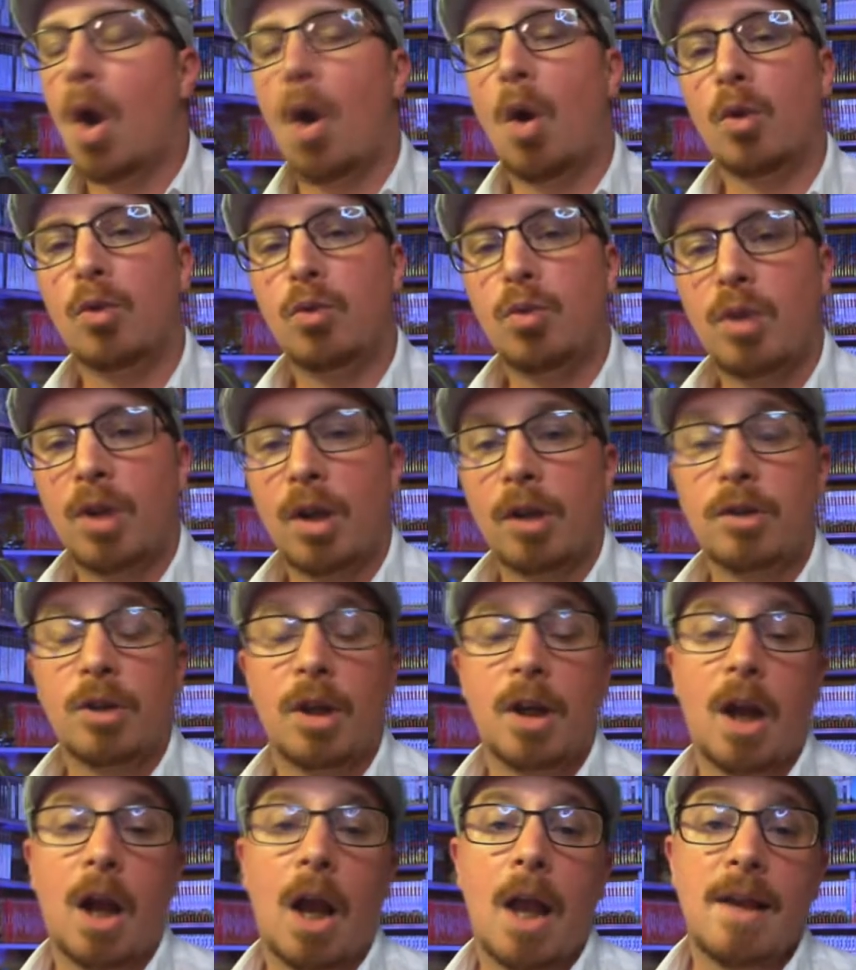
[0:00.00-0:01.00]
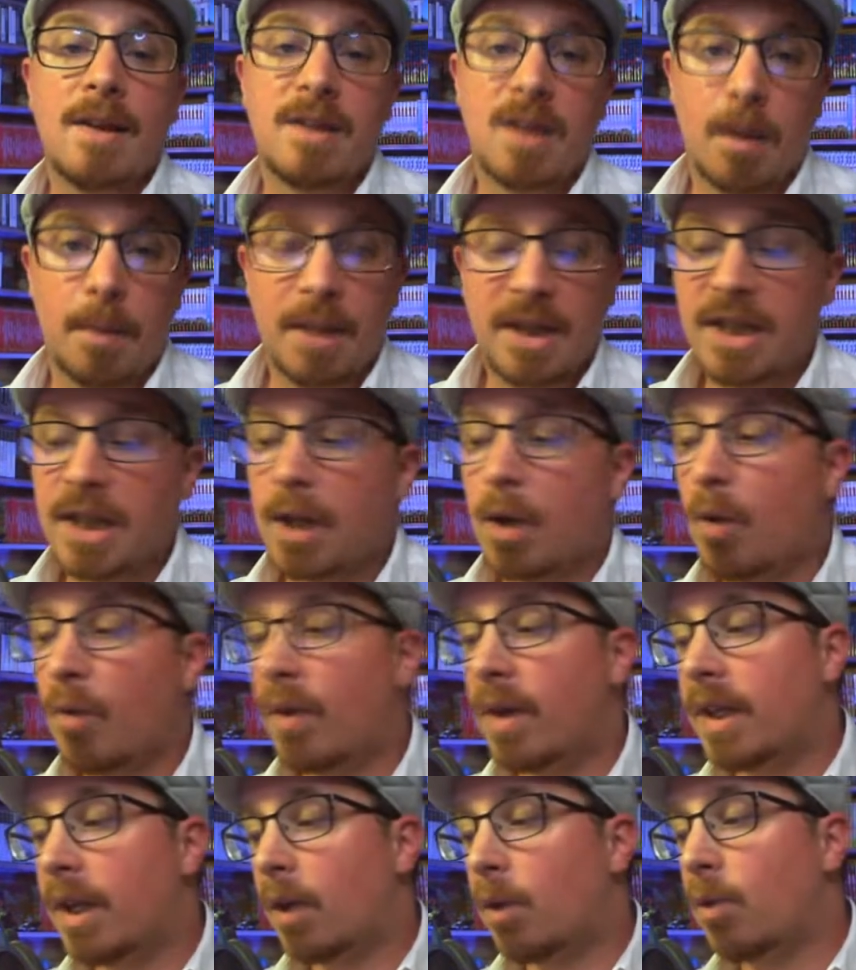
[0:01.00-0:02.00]
En tout cas, ça a l'air sympathique. On va
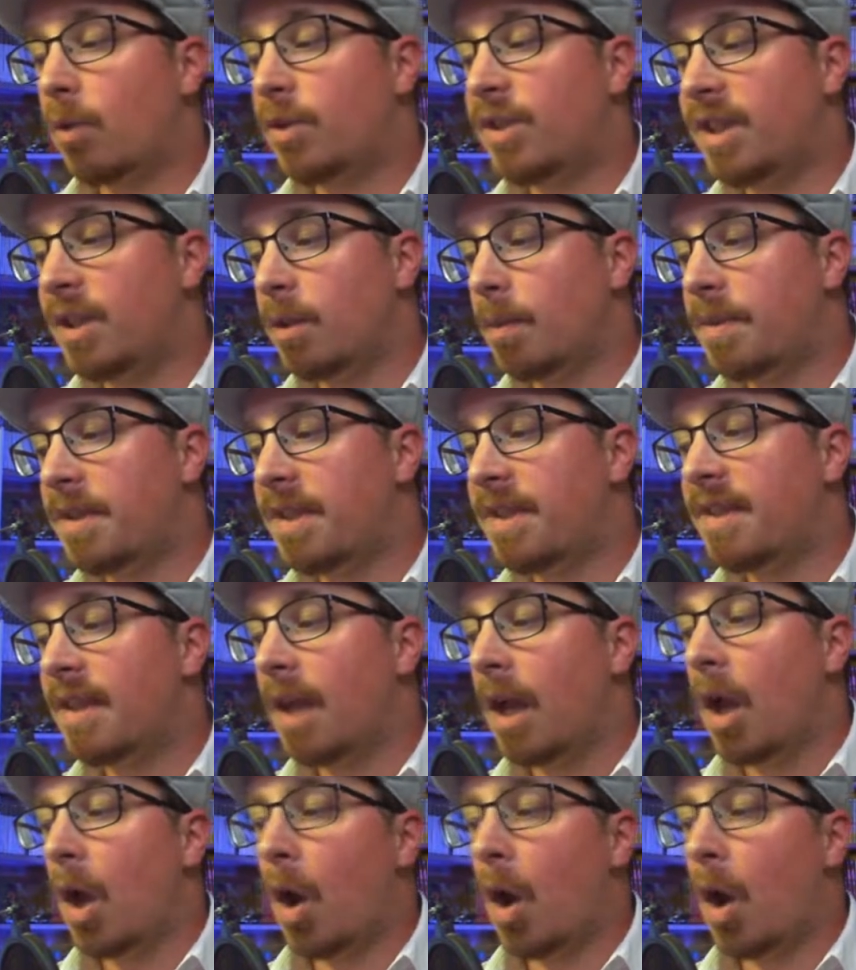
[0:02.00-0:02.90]
lire le synopsis